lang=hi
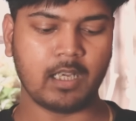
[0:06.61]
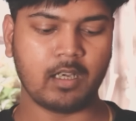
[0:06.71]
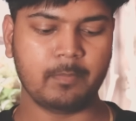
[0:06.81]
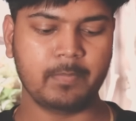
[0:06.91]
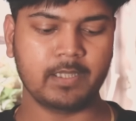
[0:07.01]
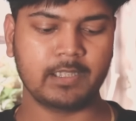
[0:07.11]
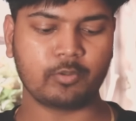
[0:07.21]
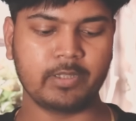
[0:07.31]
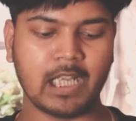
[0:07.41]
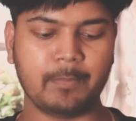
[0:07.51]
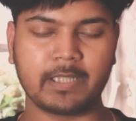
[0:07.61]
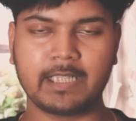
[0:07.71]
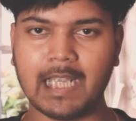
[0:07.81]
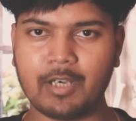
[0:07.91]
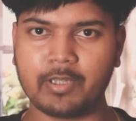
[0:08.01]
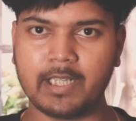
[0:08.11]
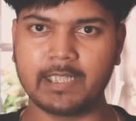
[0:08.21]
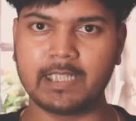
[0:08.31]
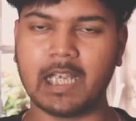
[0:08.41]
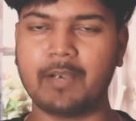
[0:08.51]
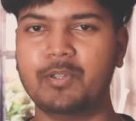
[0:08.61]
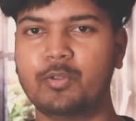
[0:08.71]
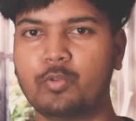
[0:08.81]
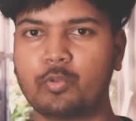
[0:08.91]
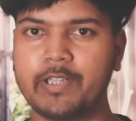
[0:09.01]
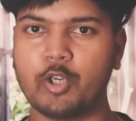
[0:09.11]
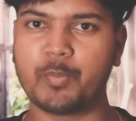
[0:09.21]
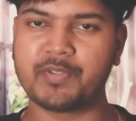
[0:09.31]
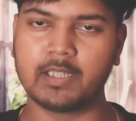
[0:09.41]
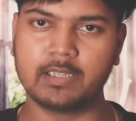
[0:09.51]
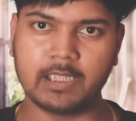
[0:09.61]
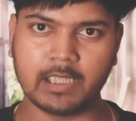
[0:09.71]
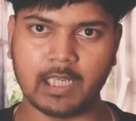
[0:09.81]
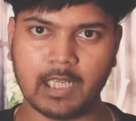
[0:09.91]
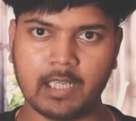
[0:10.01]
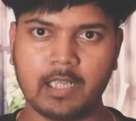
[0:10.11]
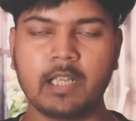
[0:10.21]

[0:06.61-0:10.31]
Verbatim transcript: अब देखो यहाँ पर क्या हो रहा है कि काफ़ी लोगों को ये ऑप्शन दिख रहा है